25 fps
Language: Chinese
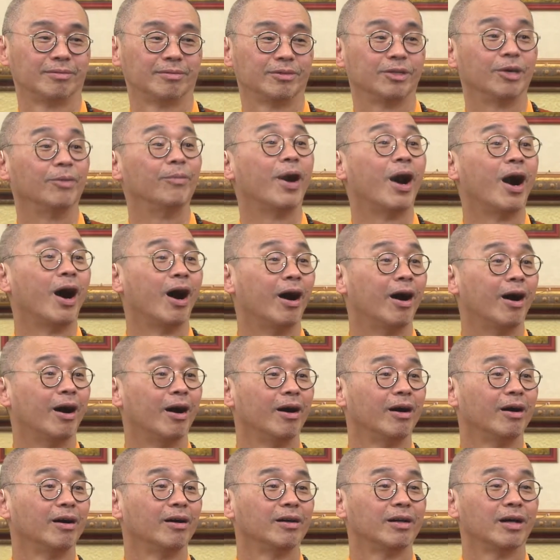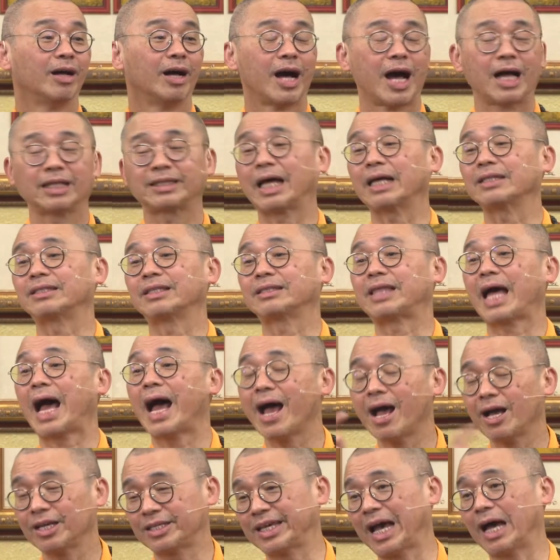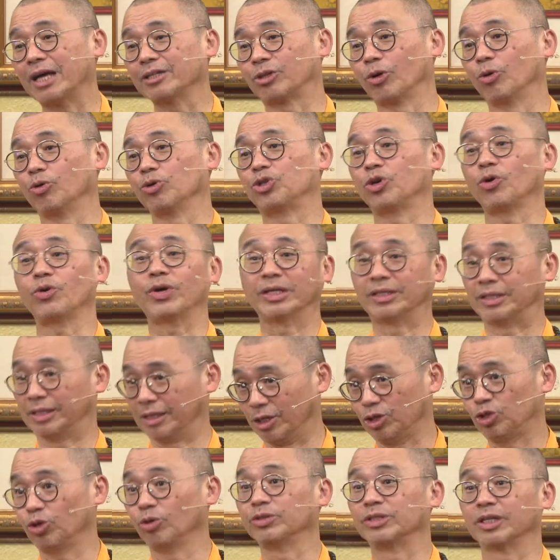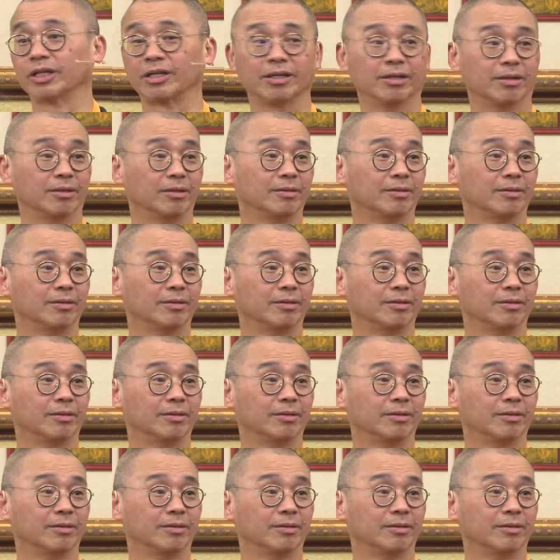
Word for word: 有没有啊？但是他要下手修，也只能修这个，